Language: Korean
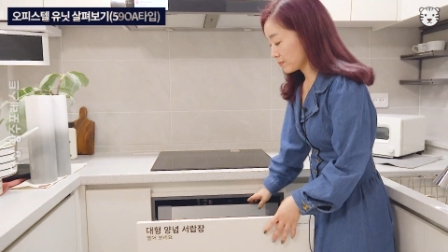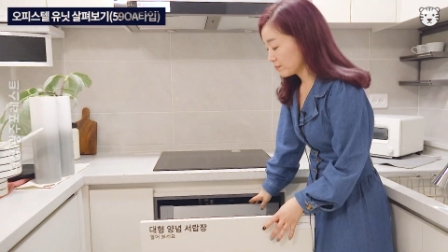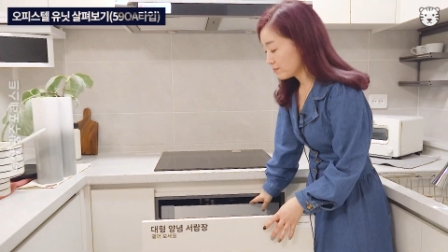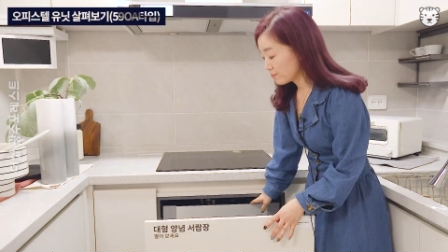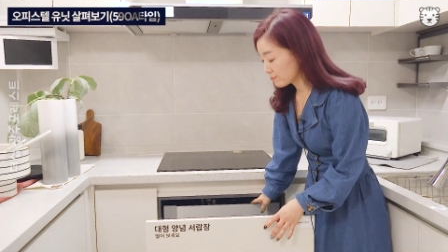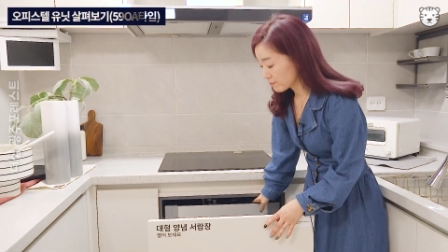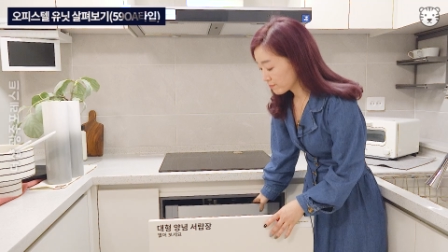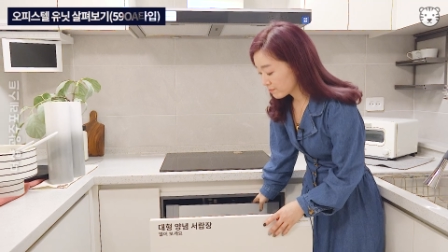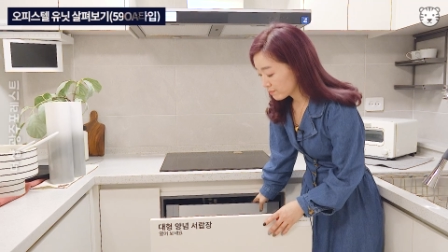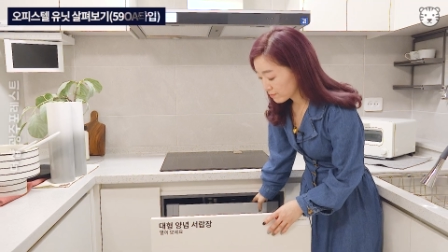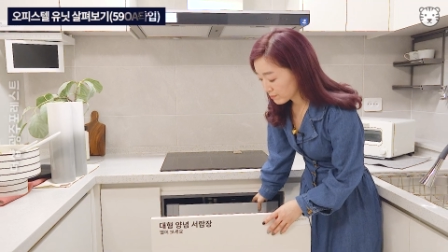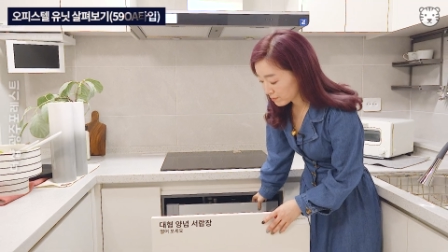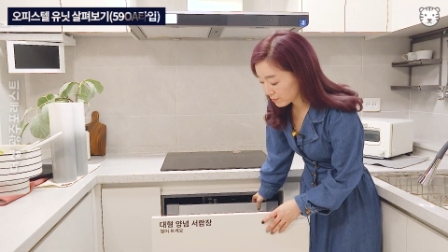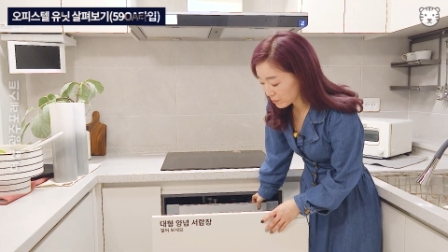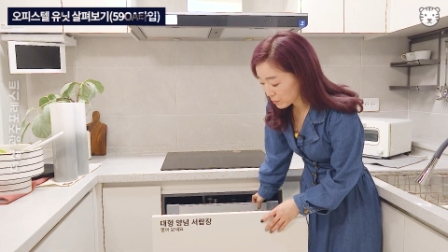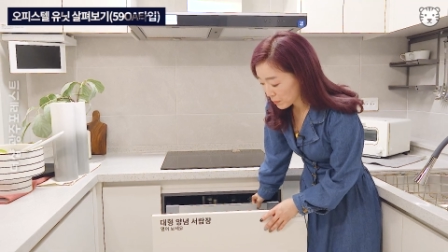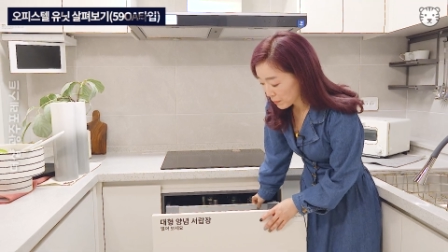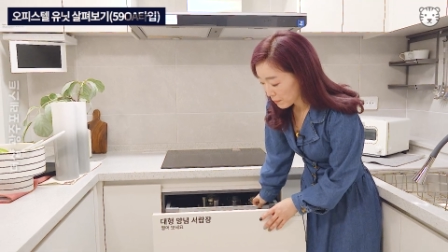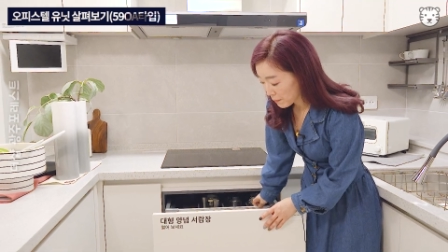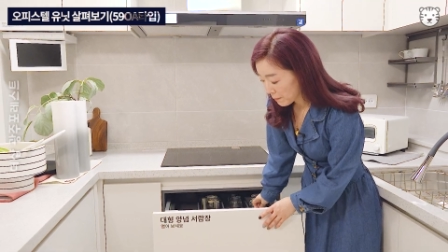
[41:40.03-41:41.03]
응?
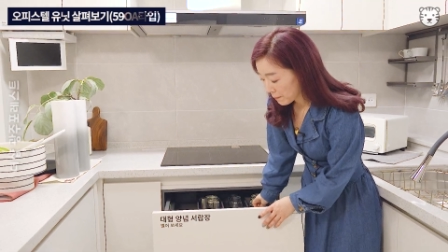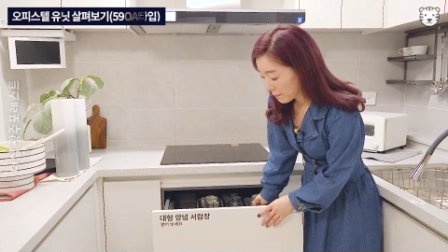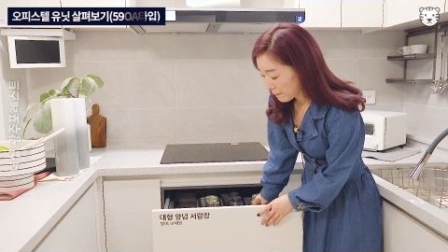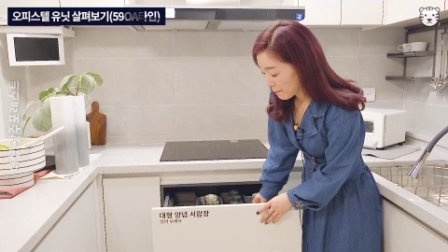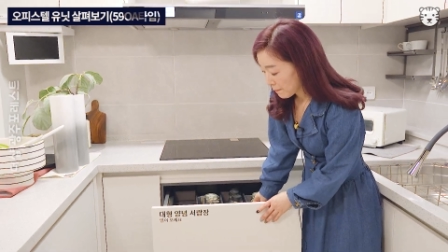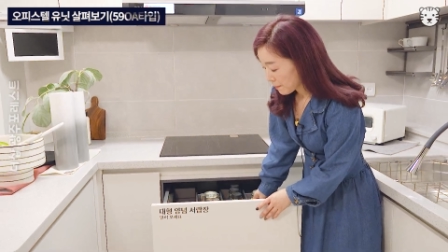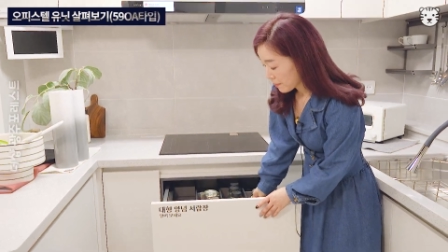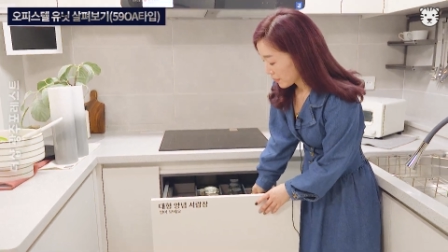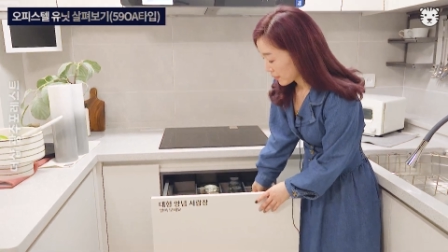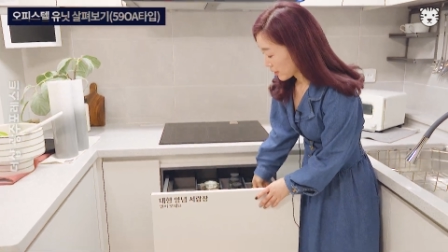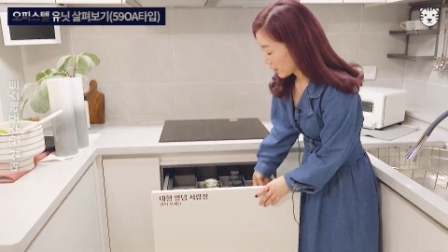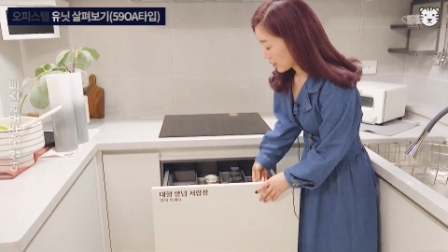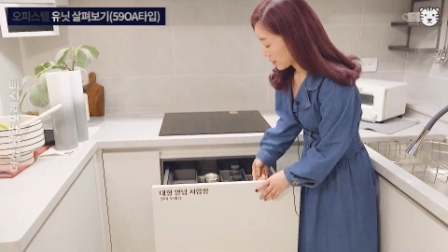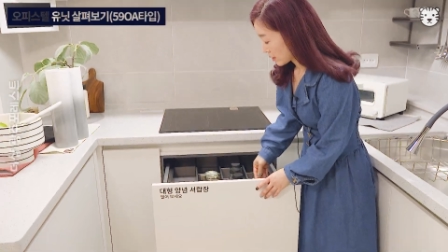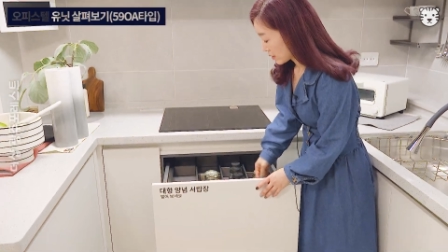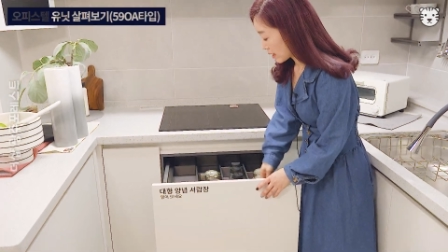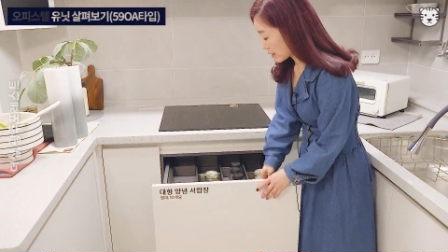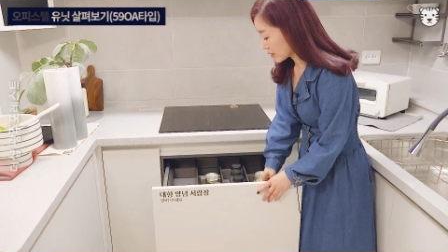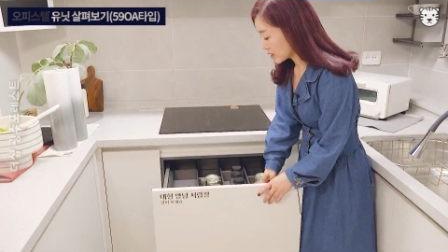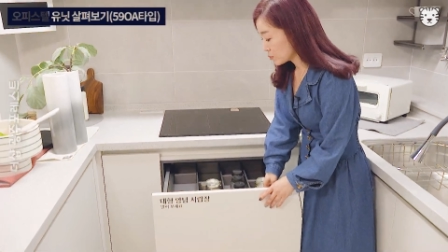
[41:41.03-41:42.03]

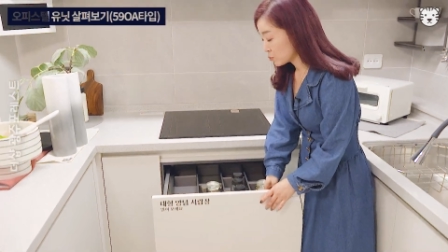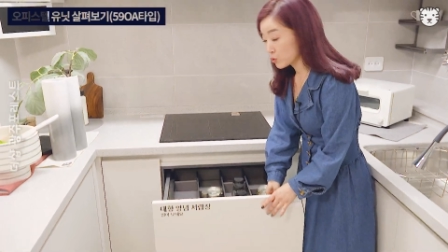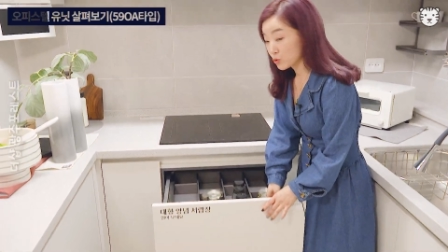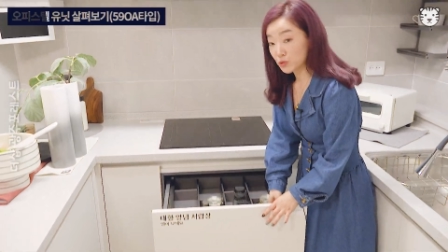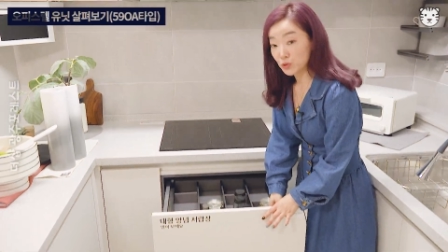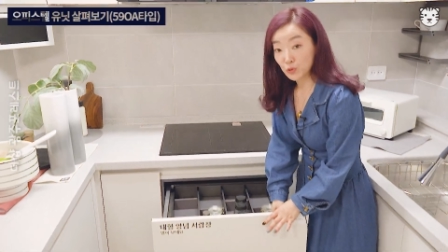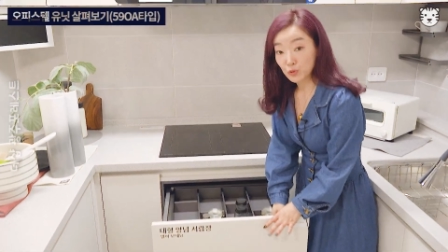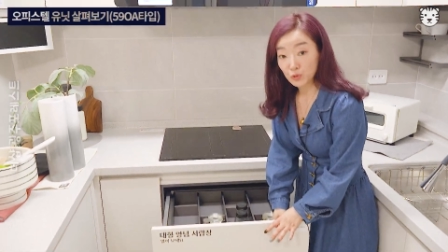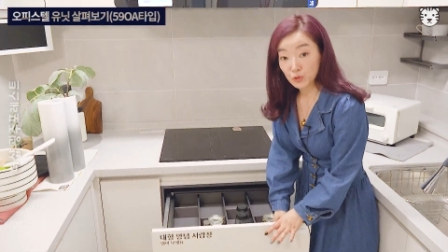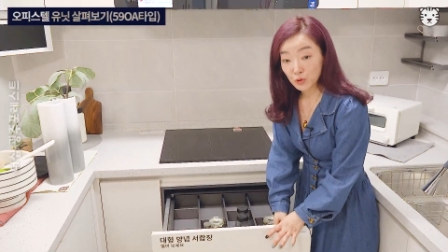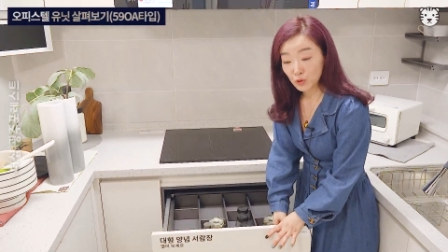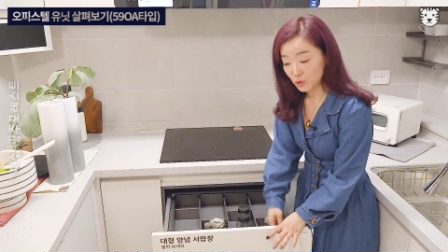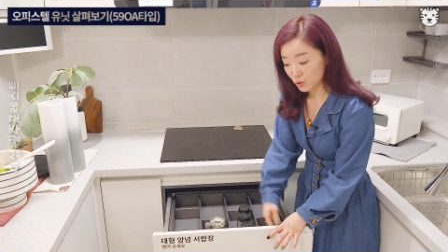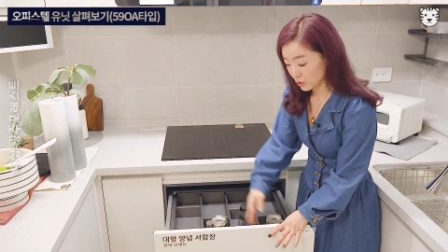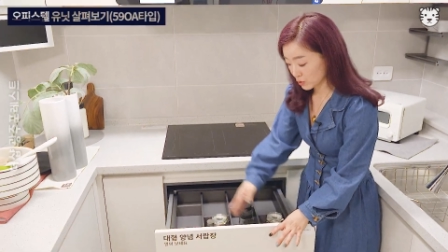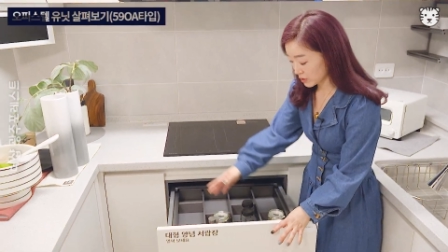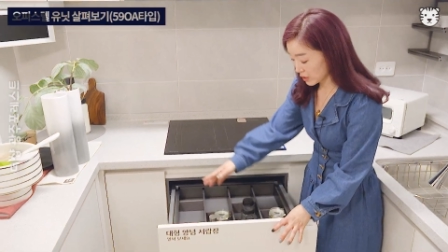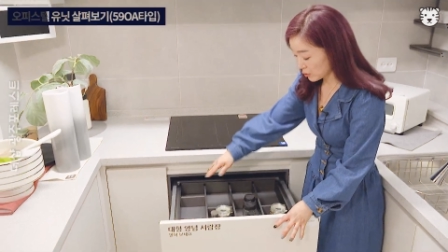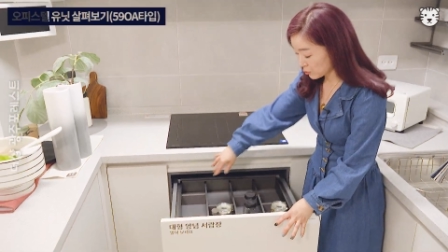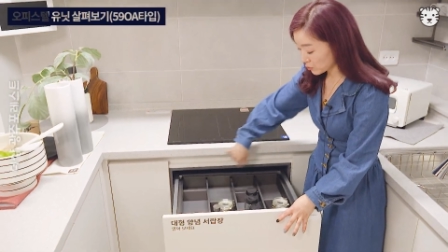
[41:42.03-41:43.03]
딱 기본적으로
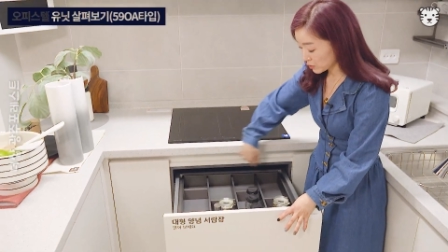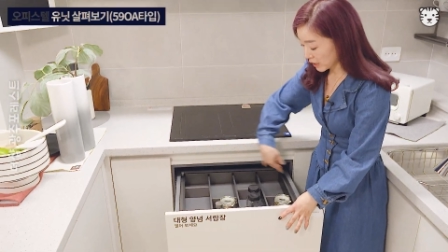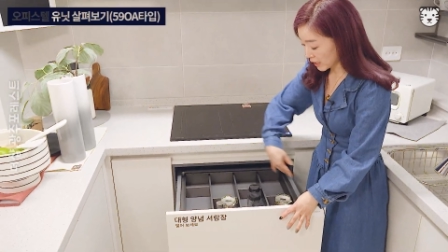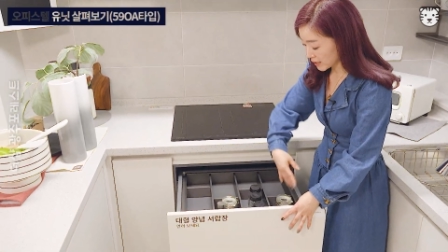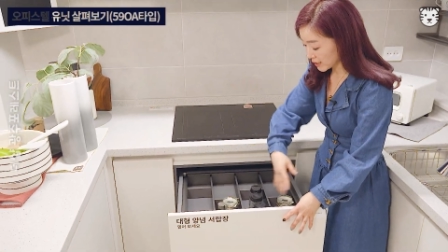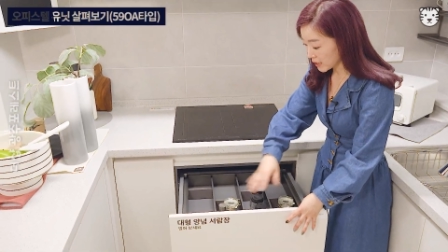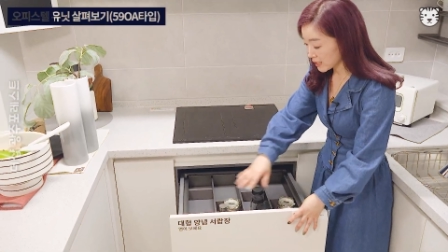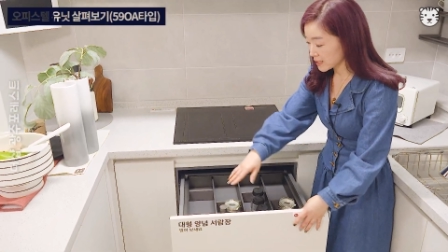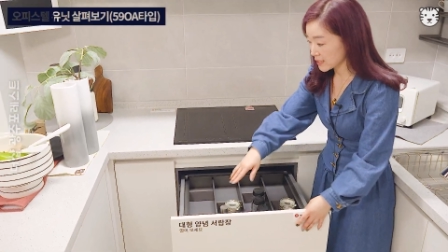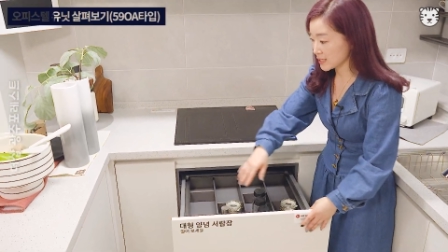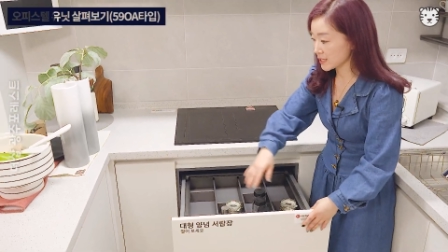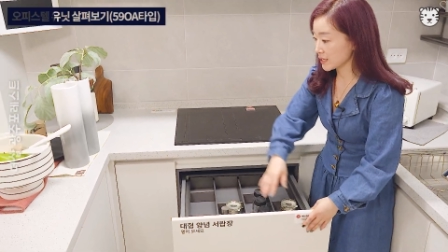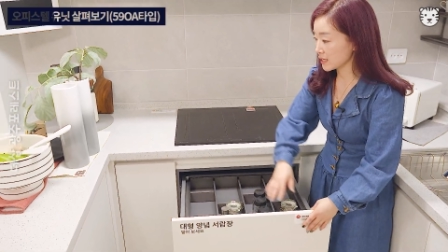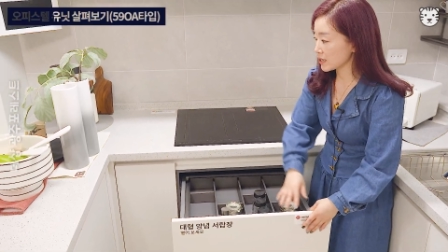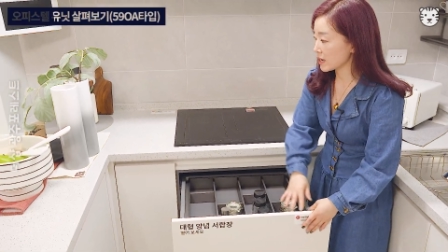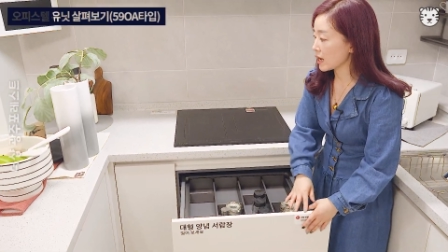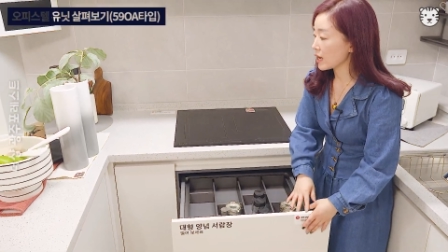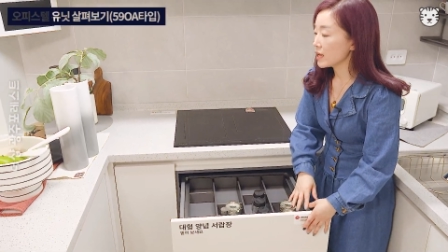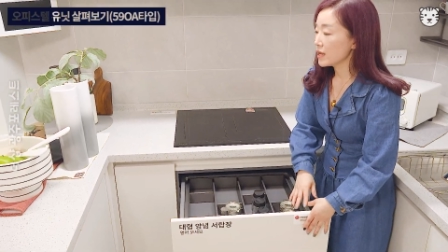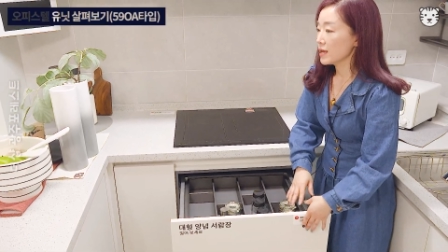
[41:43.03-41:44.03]
제공 다돼
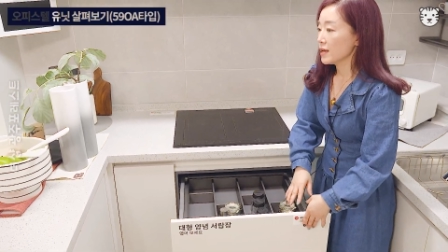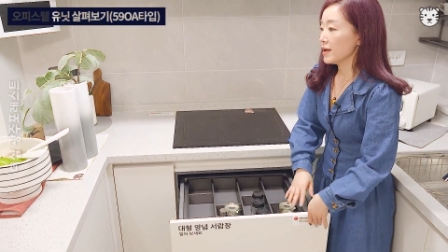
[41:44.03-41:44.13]
있으니까